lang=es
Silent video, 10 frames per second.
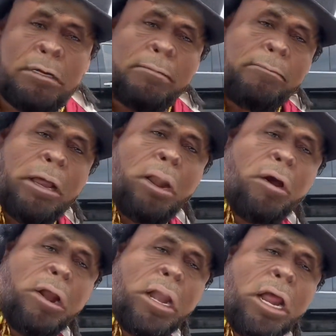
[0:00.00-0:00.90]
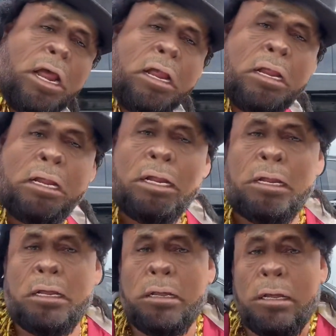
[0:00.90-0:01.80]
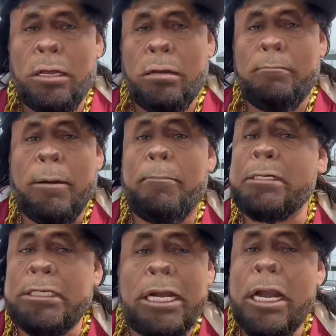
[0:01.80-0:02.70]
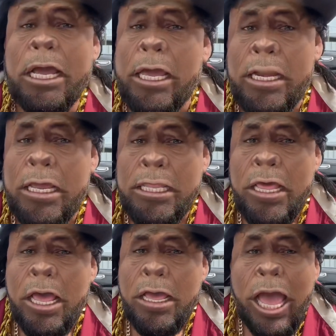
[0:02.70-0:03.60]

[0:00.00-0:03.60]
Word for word: mamalona. Para pasear a la querida.